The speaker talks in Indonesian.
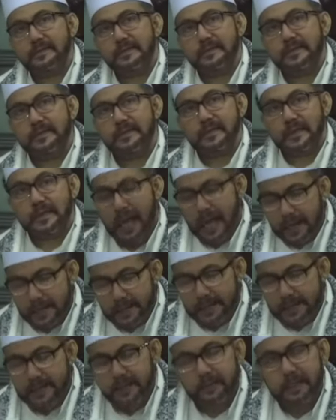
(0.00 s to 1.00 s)
Jadi
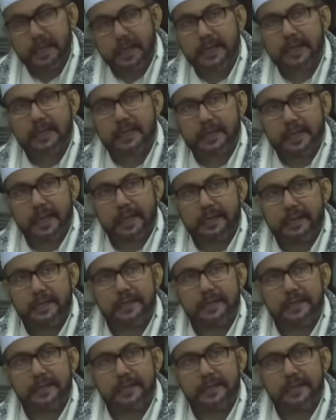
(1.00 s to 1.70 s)
ada dia makan nggak ada